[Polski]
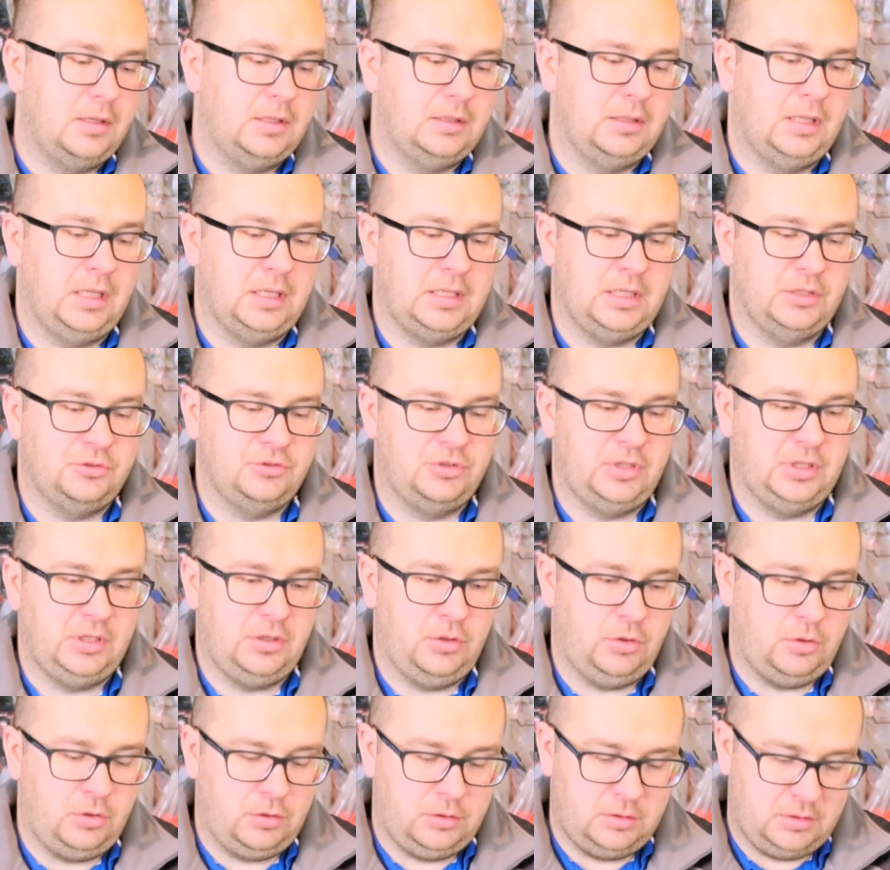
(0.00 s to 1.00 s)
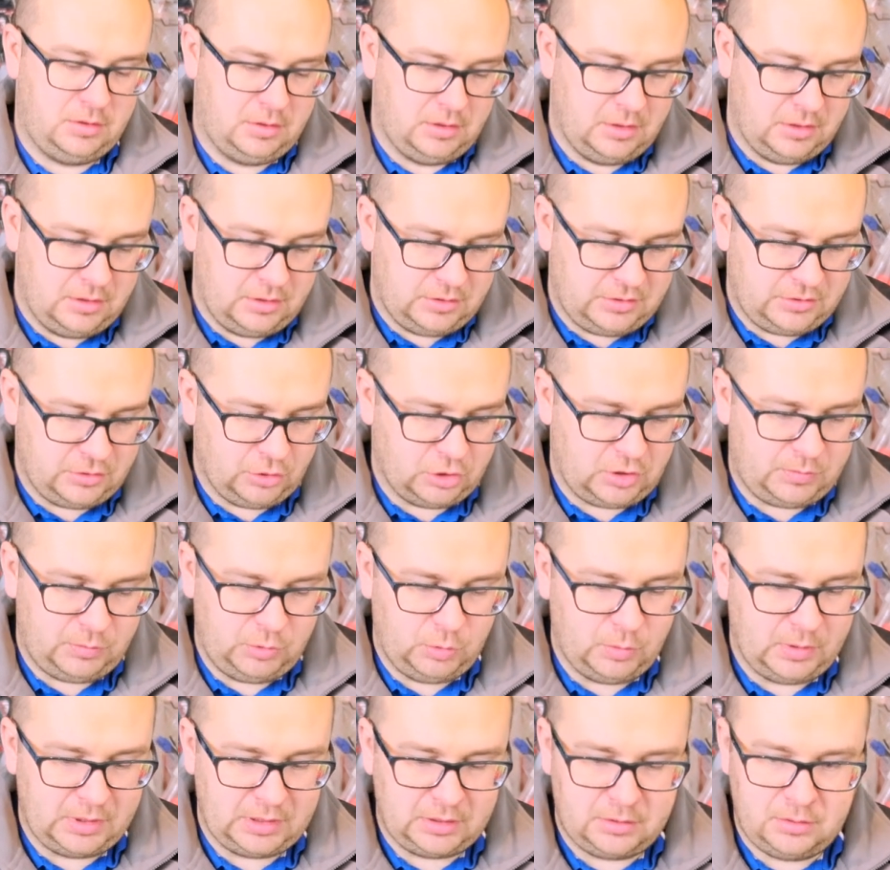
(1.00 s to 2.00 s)
dla każdego coś
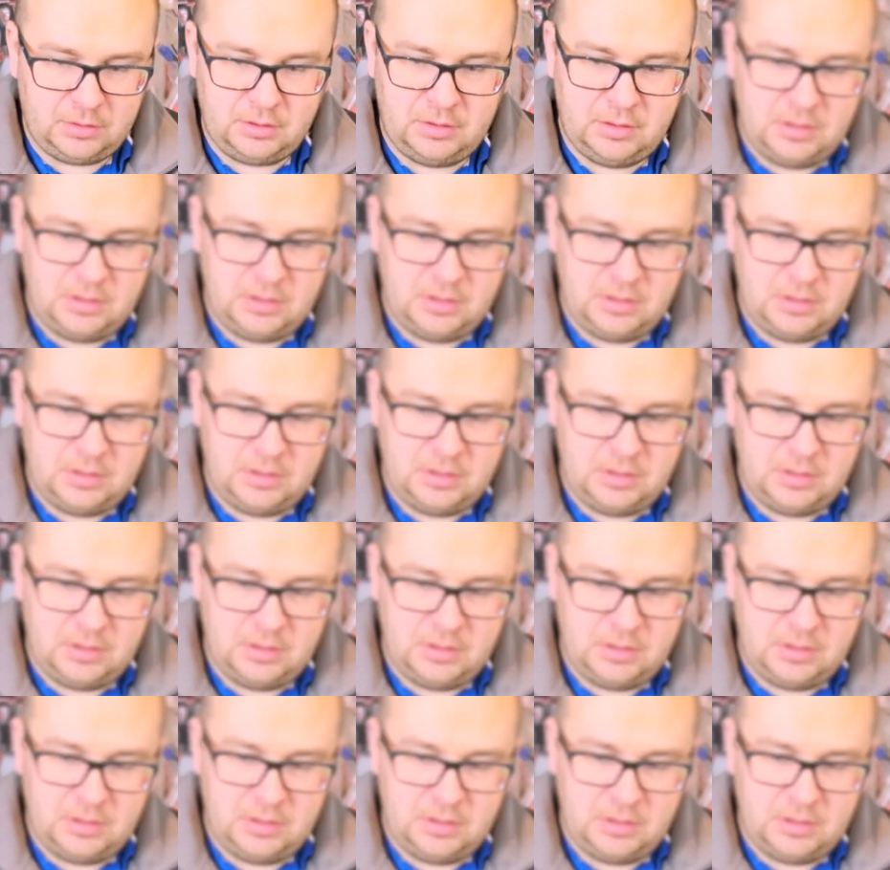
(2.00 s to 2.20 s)
miłego.